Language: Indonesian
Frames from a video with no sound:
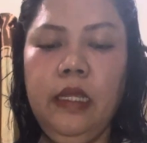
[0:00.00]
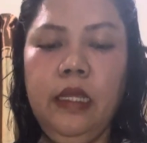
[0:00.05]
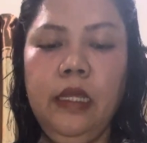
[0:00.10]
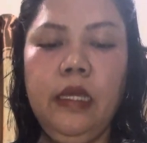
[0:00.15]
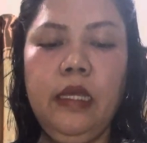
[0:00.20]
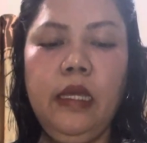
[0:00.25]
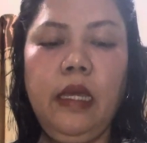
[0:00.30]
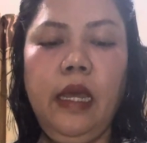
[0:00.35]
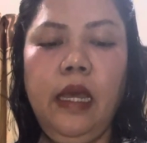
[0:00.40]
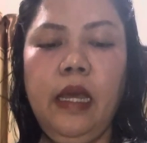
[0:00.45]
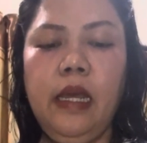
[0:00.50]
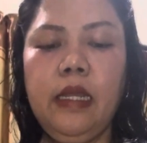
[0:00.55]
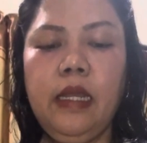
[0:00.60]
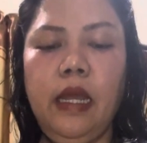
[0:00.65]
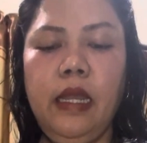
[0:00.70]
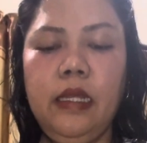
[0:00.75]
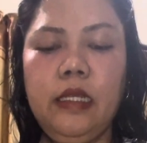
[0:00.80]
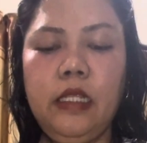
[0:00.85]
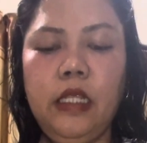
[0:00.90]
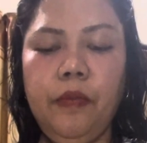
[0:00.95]
ya
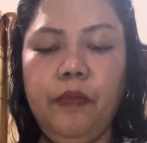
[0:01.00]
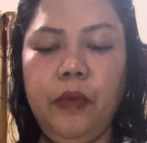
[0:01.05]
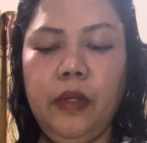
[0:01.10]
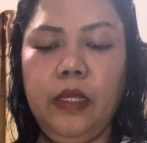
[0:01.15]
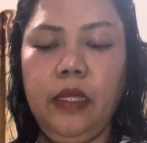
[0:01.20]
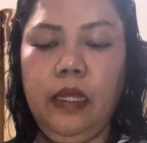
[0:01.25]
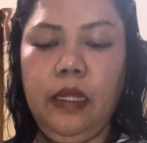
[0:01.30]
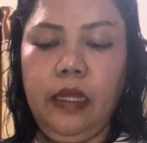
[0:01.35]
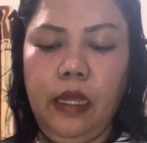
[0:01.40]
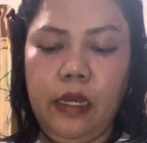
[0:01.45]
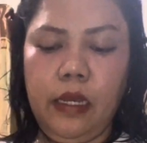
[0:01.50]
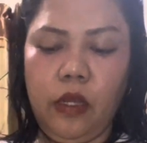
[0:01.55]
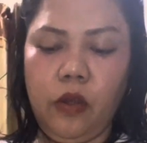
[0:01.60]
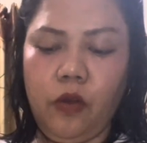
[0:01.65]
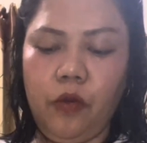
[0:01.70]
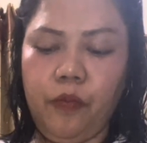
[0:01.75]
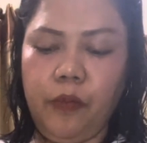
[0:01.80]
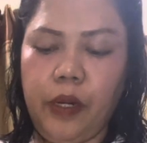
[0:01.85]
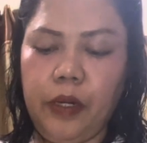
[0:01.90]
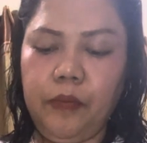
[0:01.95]
ada seperti ini ada
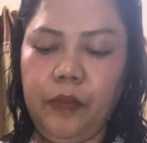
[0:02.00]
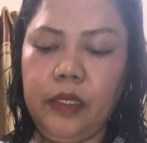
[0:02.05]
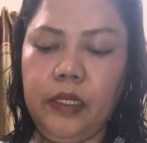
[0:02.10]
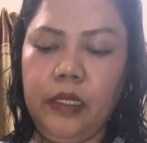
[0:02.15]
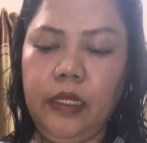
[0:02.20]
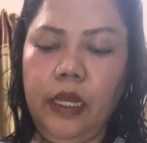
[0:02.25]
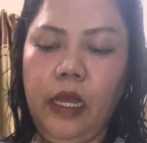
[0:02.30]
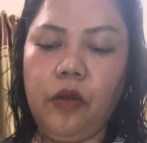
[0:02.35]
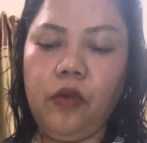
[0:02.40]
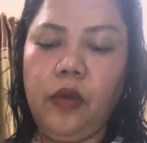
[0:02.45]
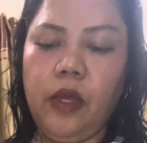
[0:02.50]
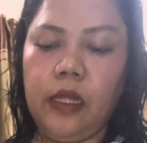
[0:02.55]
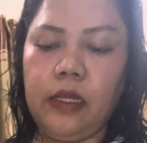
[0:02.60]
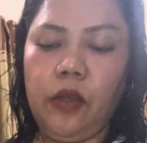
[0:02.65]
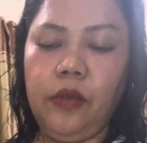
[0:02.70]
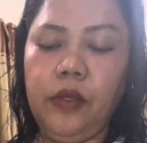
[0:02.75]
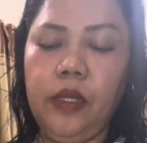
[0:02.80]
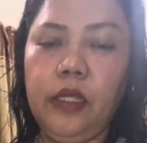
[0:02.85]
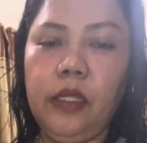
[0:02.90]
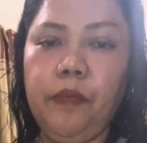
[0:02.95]
kompartemen sini aku nggak
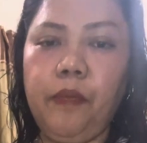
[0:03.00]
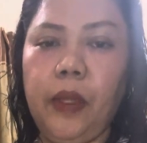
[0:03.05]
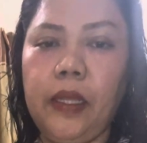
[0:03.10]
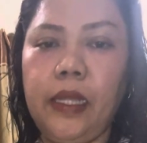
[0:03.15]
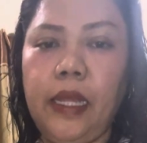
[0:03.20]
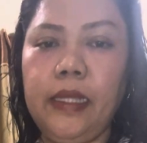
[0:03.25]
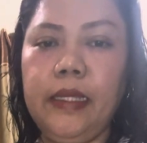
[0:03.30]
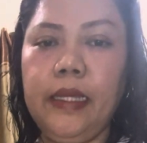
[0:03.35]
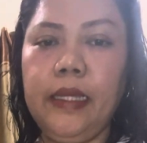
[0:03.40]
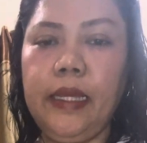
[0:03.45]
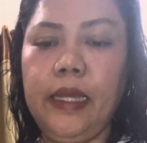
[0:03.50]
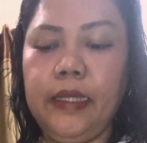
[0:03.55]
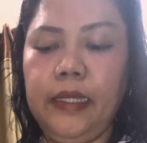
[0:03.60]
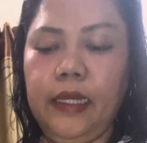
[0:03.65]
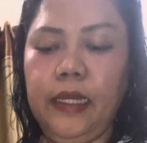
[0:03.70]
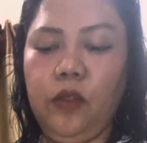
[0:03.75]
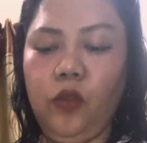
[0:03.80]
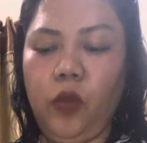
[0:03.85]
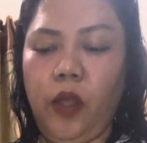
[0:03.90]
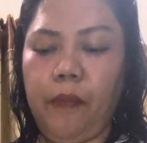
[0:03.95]
tahu ini tempat
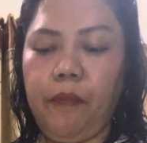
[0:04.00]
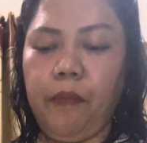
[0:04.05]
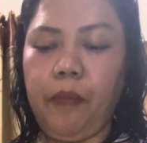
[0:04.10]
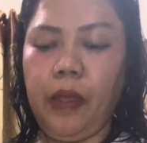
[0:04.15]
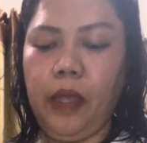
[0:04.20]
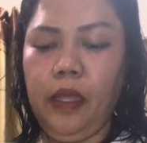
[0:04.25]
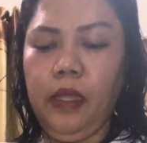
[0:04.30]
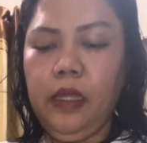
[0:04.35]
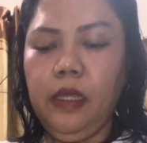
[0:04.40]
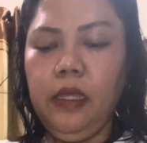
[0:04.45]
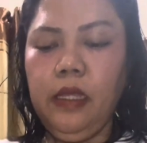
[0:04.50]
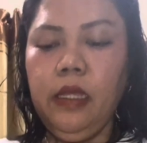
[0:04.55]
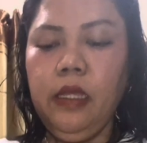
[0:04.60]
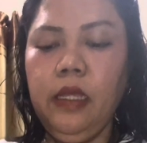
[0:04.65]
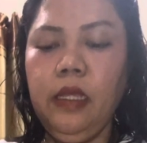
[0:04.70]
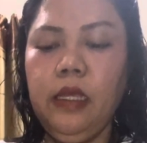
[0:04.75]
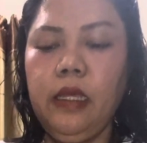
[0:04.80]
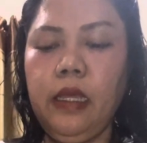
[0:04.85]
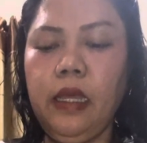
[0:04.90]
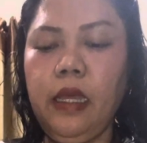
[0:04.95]
kancing-kancing untuk apa
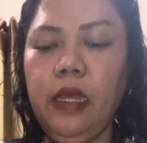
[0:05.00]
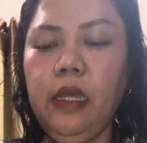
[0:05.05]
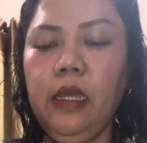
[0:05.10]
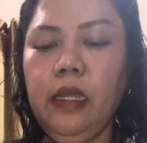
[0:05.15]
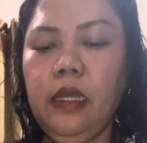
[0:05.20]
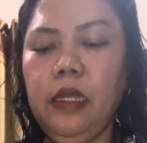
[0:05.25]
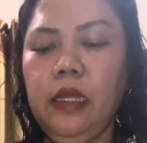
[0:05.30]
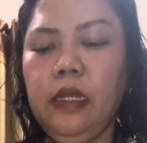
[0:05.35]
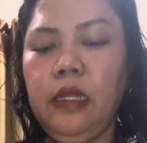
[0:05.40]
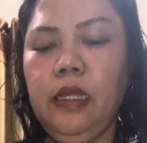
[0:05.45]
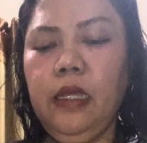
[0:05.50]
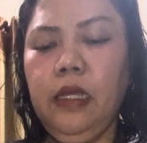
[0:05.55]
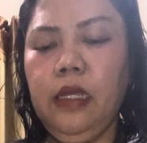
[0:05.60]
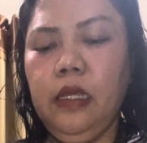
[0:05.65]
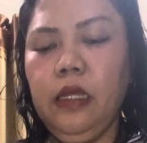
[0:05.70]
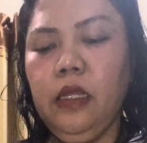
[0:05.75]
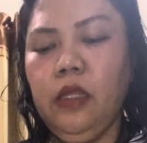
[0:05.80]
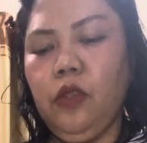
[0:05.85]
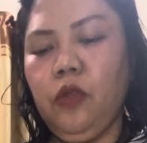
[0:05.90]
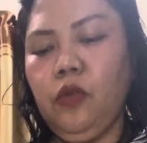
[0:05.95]
ya nih
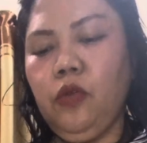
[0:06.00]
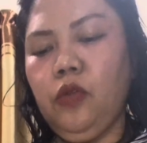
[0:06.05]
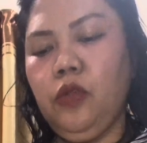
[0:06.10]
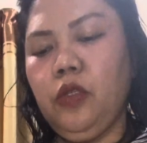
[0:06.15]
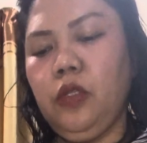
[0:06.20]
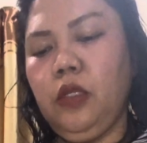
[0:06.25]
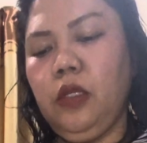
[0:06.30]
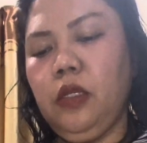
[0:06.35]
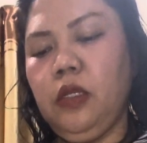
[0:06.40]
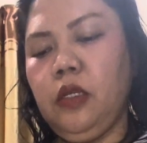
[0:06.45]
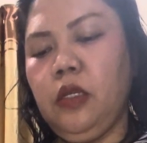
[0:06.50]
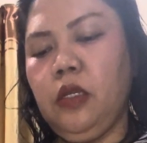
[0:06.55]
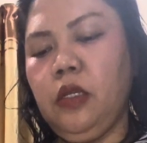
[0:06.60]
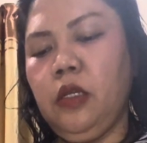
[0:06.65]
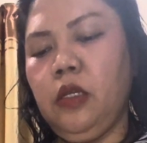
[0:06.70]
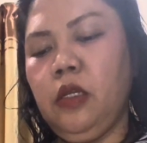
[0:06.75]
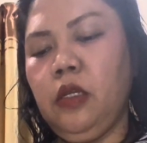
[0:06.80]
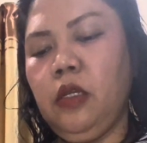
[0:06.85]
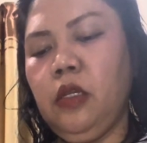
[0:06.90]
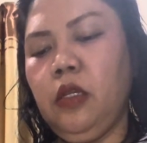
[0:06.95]
terus eh,